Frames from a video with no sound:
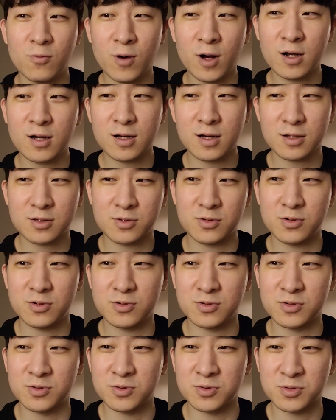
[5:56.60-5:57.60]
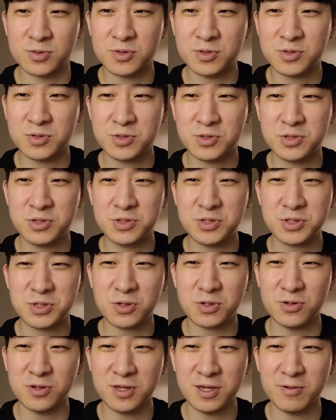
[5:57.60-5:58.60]
ワッカという
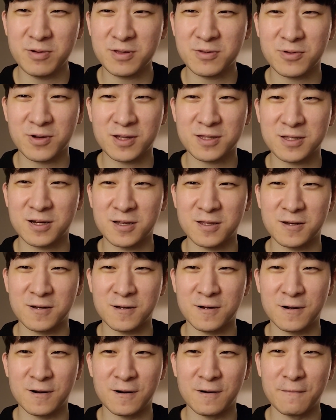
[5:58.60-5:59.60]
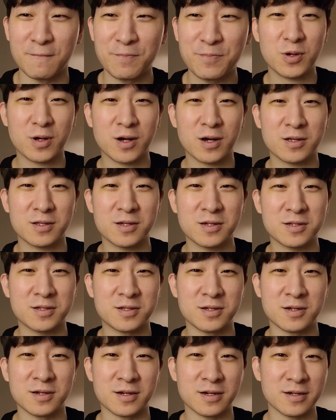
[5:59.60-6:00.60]
クソイケメンの方がなんか声かけてき
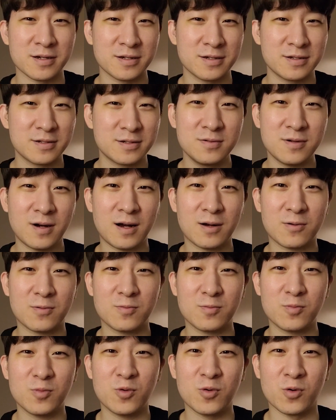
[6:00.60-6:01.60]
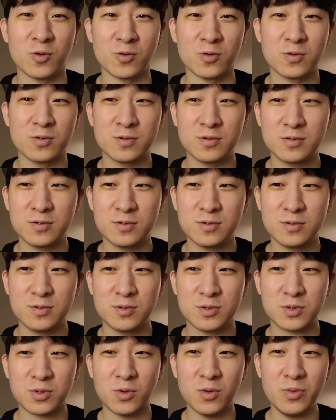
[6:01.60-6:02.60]
て、うわもう
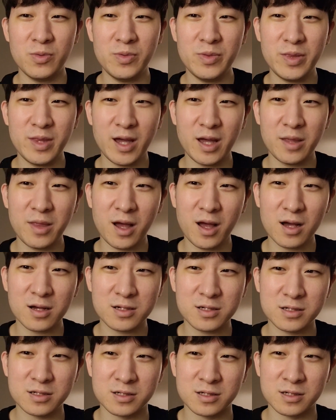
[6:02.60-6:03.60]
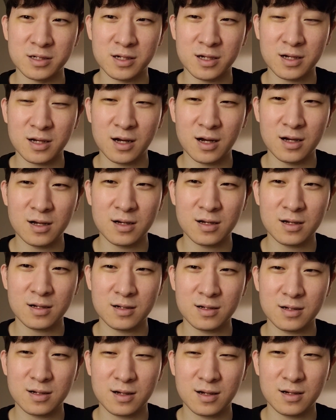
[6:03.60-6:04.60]
そんな長くかん
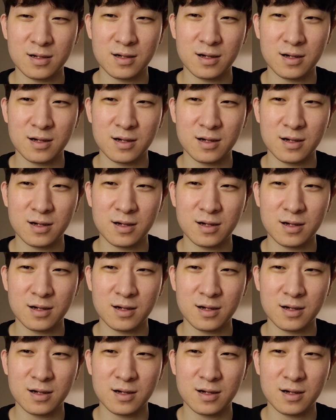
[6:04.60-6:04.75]
考,